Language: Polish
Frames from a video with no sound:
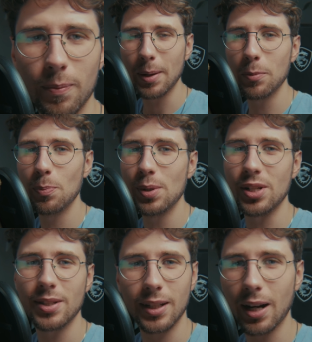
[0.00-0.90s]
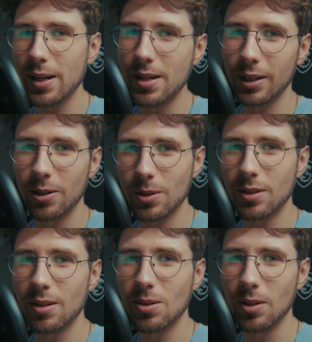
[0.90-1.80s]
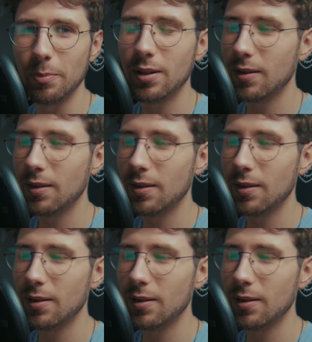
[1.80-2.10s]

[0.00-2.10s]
Samemu bycie skrajnie egoistycznym.